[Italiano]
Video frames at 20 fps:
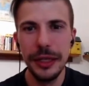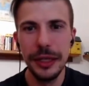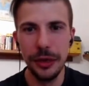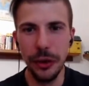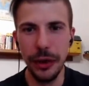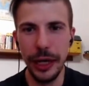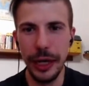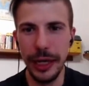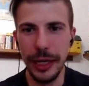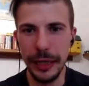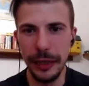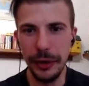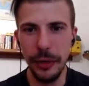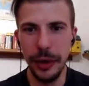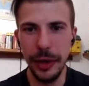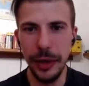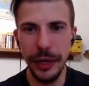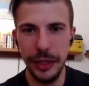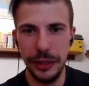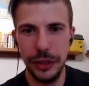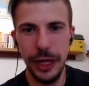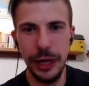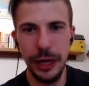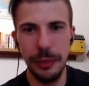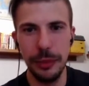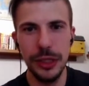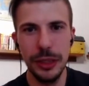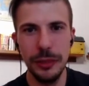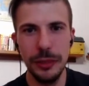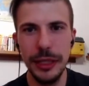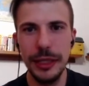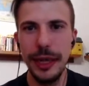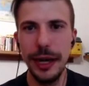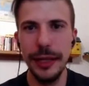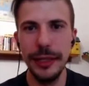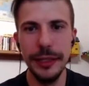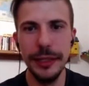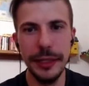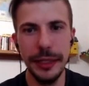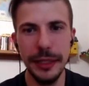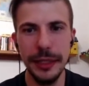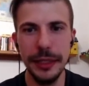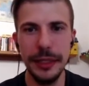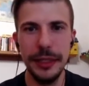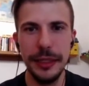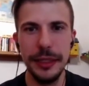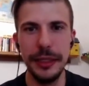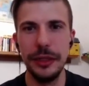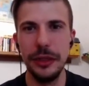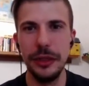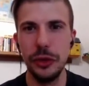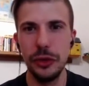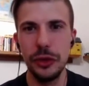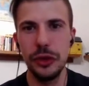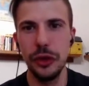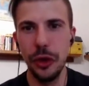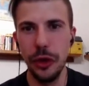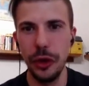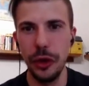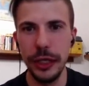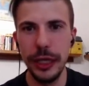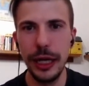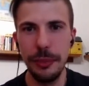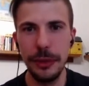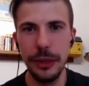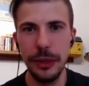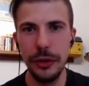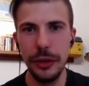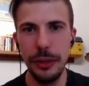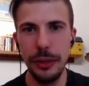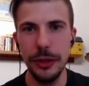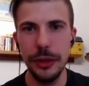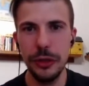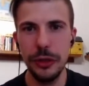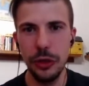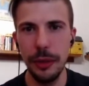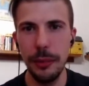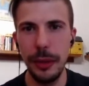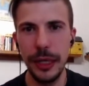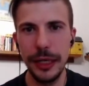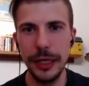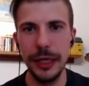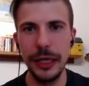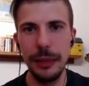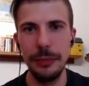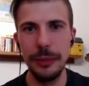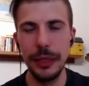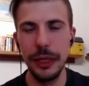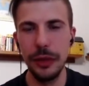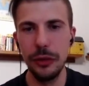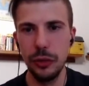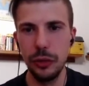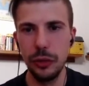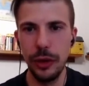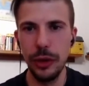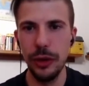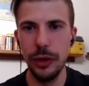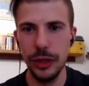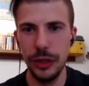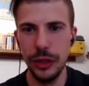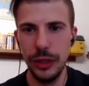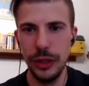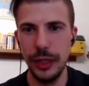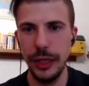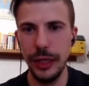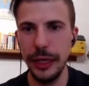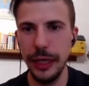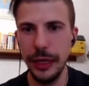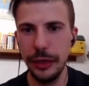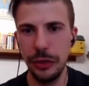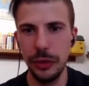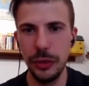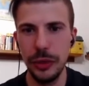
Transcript: con le lingue c'è la possibilità di non solo di capire una persona, ma anche di capire tutto quello che ci sta dietro.